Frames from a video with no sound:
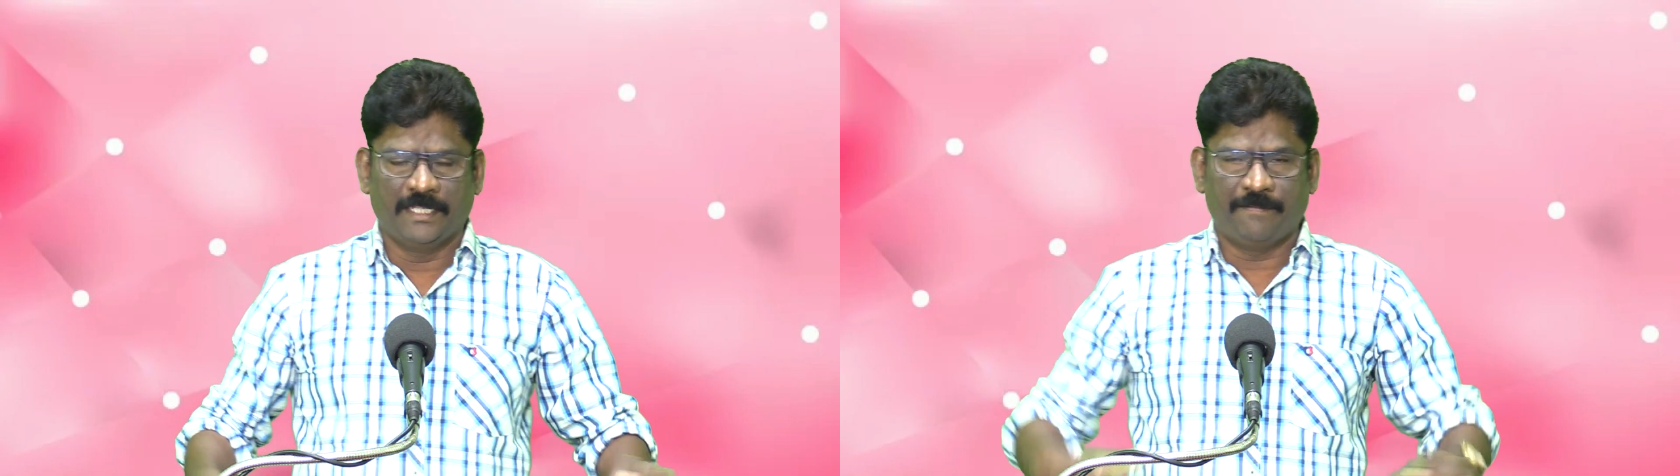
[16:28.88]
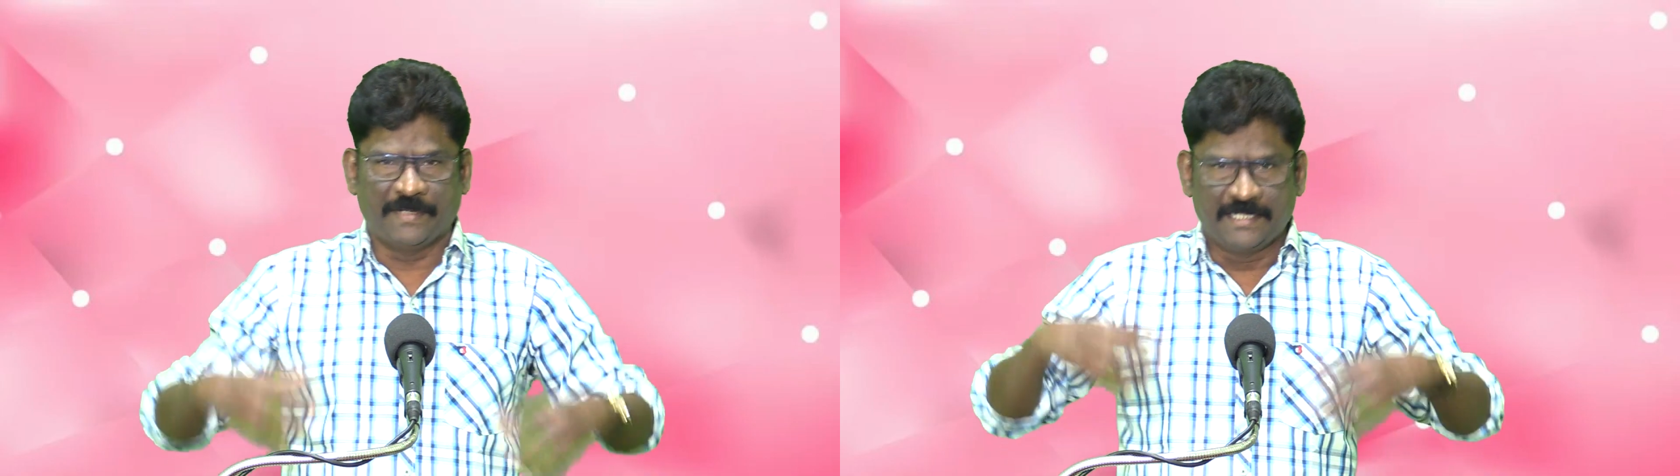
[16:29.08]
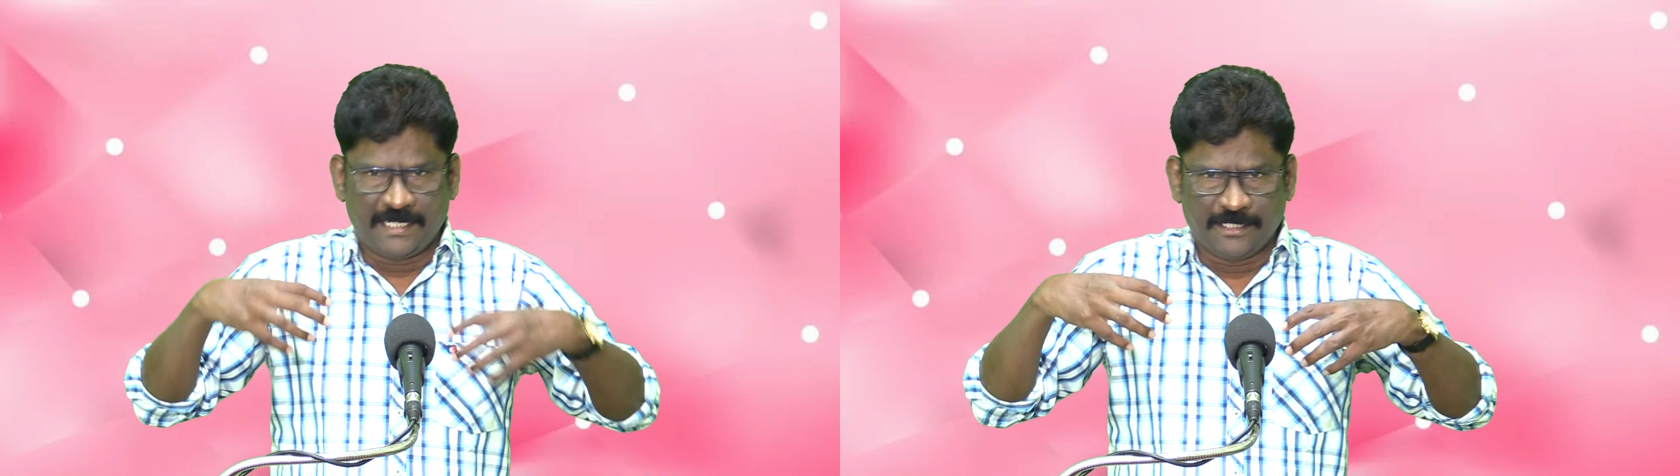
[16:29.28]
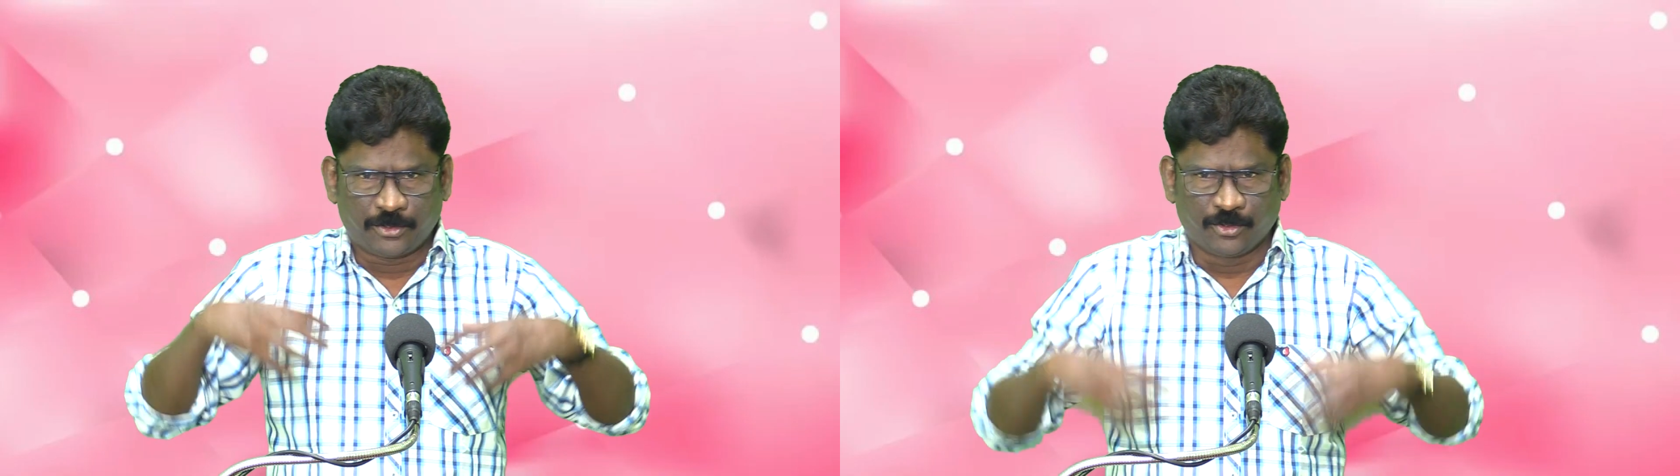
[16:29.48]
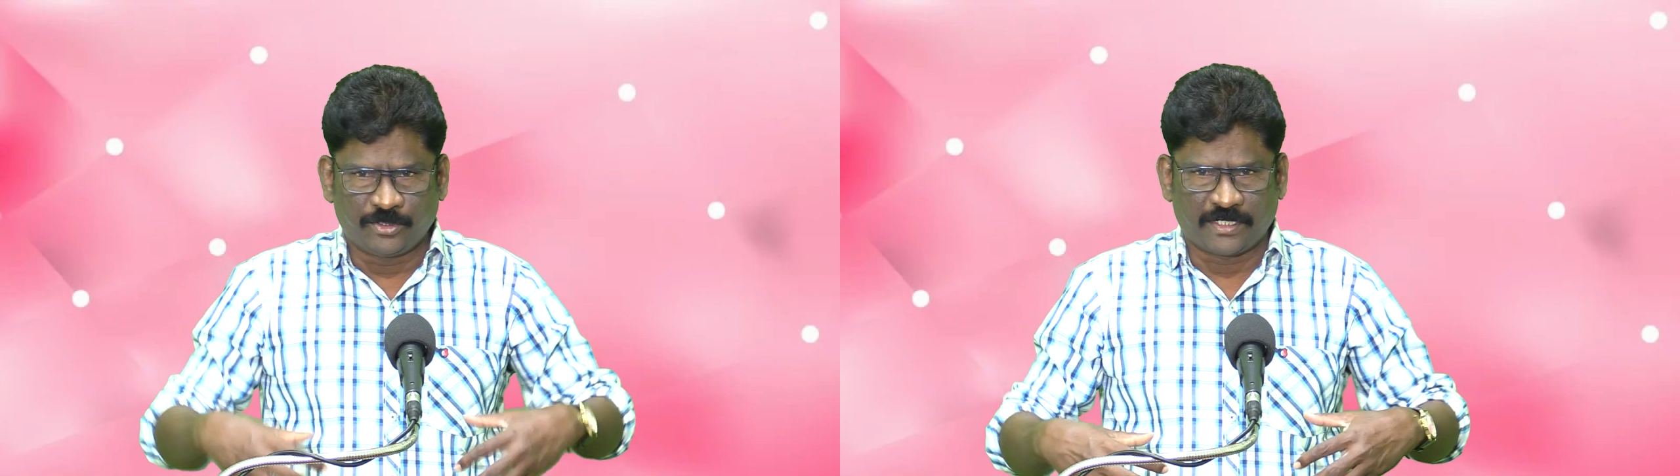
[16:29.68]
இப்போ ஏழு
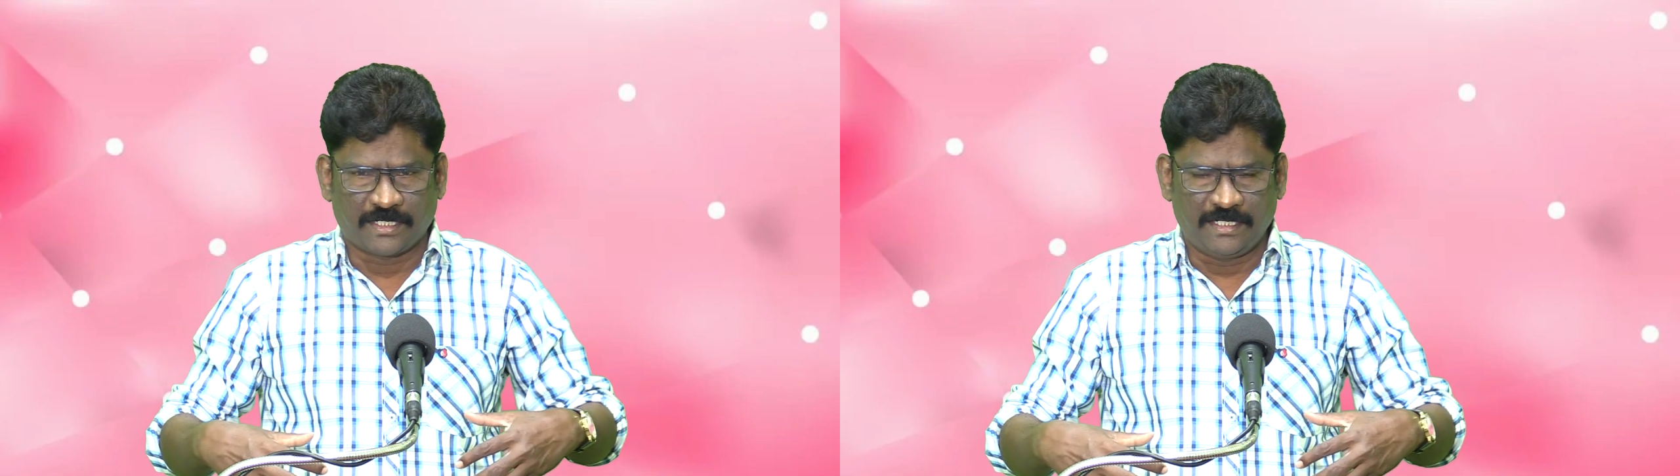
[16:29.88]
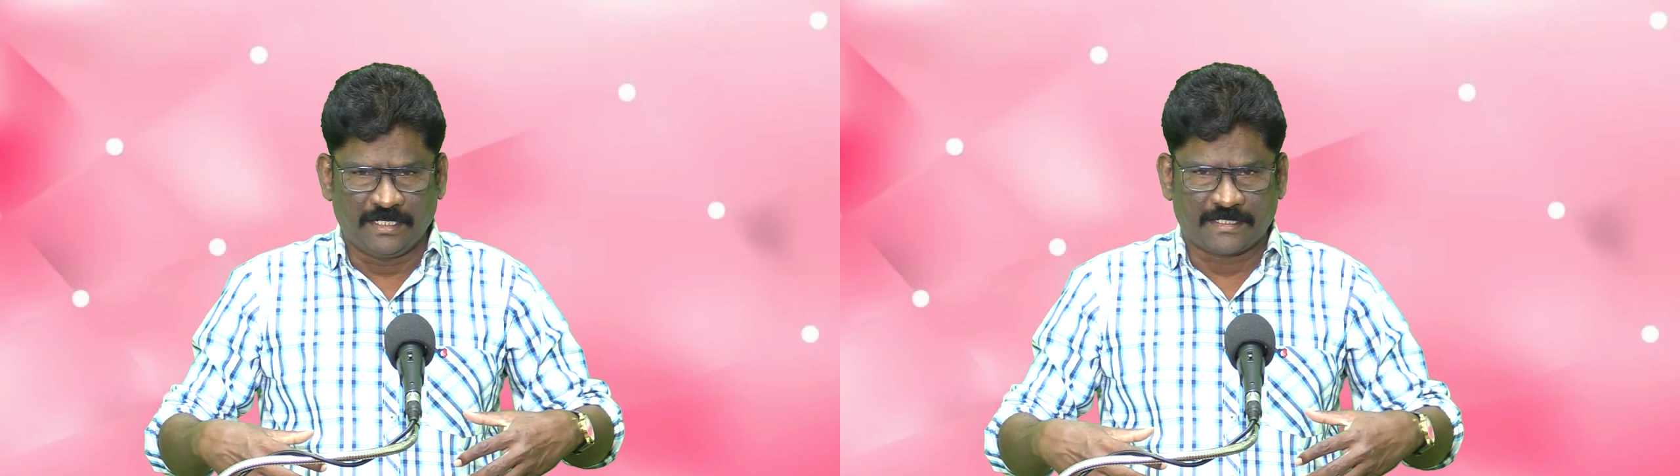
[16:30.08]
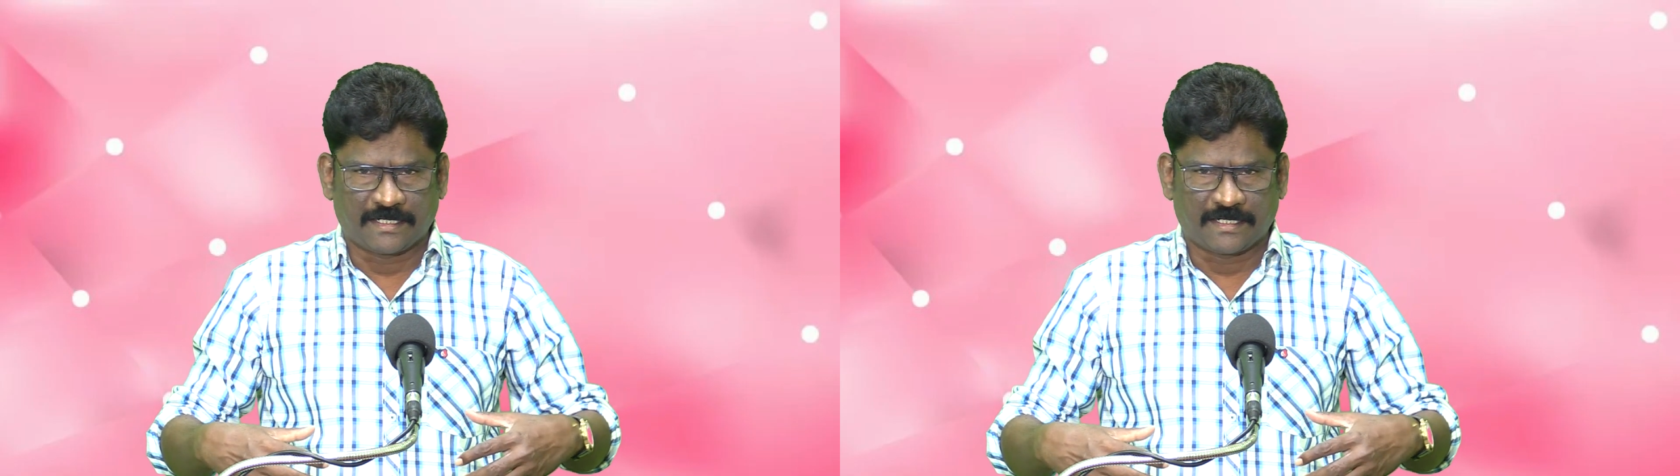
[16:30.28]
தூதர்கள்